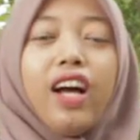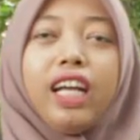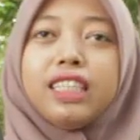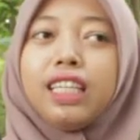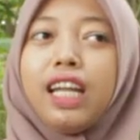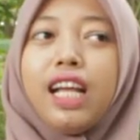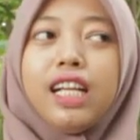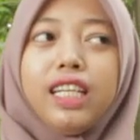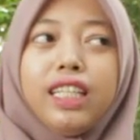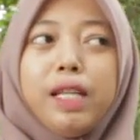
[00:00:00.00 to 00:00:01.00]
Oke
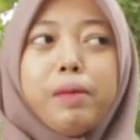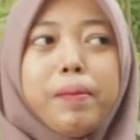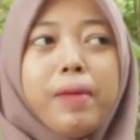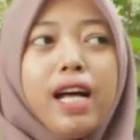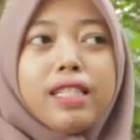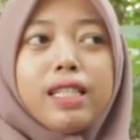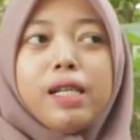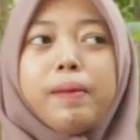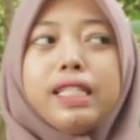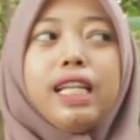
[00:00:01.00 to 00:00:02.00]
sekarang kita membahas
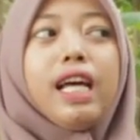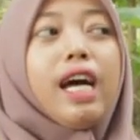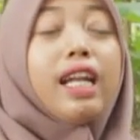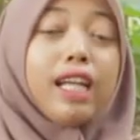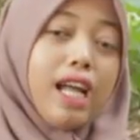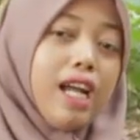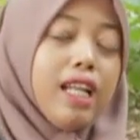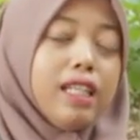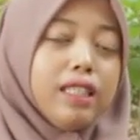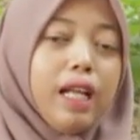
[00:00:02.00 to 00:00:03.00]
ke masalah harga
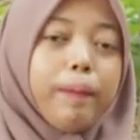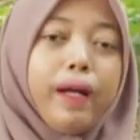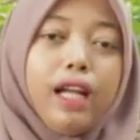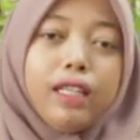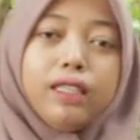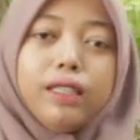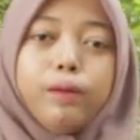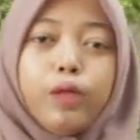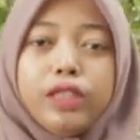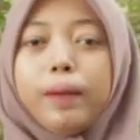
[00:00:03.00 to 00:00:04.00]
dari senapan
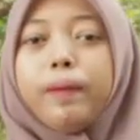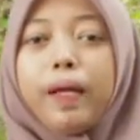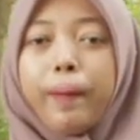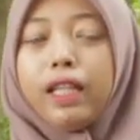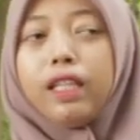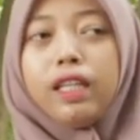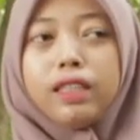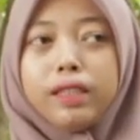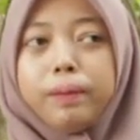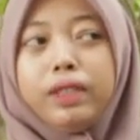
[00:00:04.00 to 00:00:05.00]
bocap Black
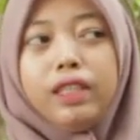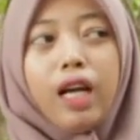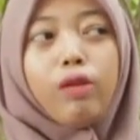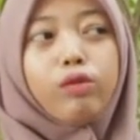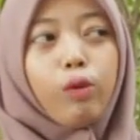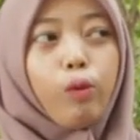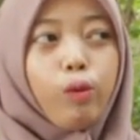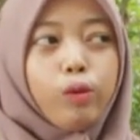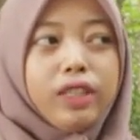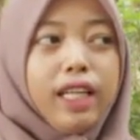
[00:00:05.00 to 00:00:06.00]
Panther semi
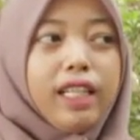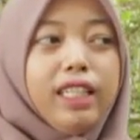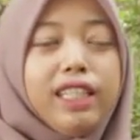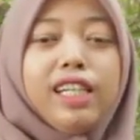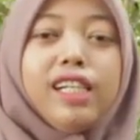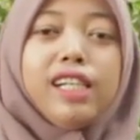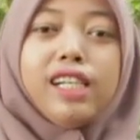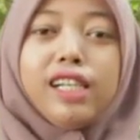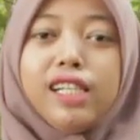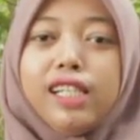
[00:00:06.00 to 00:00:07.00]
auto seri ke
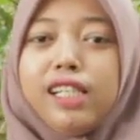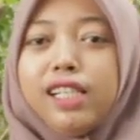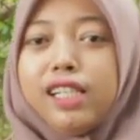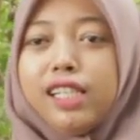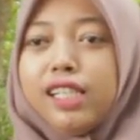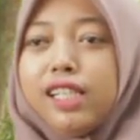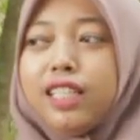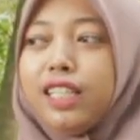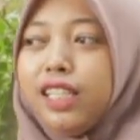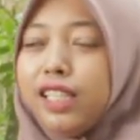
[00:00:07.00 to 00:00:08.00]

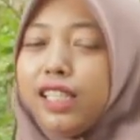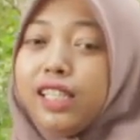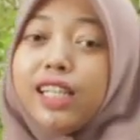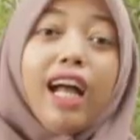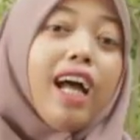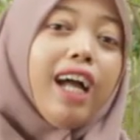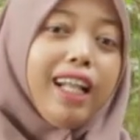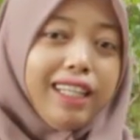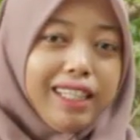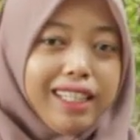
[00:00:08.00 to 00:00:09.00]
tiga
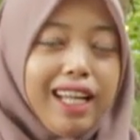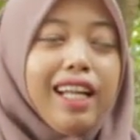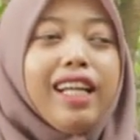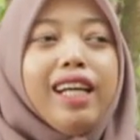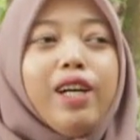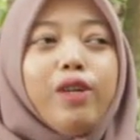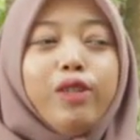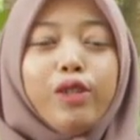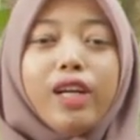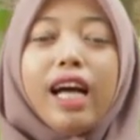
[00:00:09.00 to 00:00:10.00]
kali ini ya
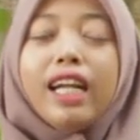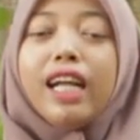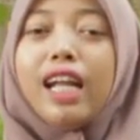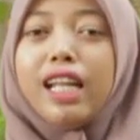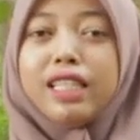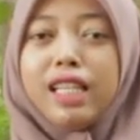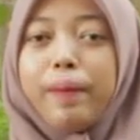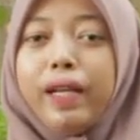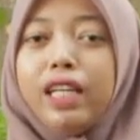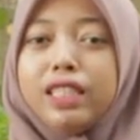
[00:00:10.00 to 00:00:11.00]
untuk harga dari
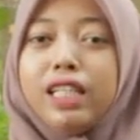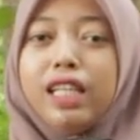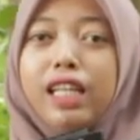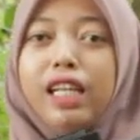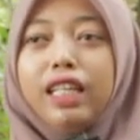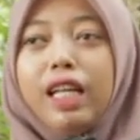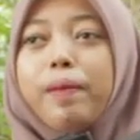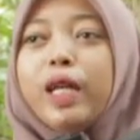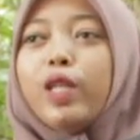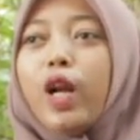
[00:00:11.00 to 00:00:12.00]
senapan ini sendiri
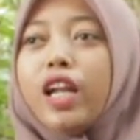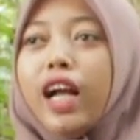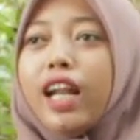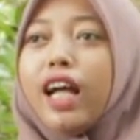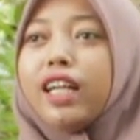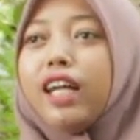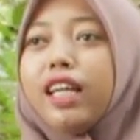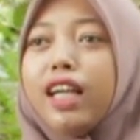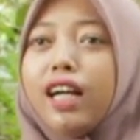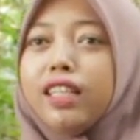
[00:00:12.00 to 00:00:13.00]
kita bandrol dengan harga
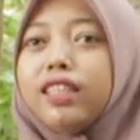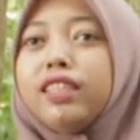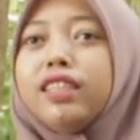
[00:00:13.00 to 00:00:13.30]
yang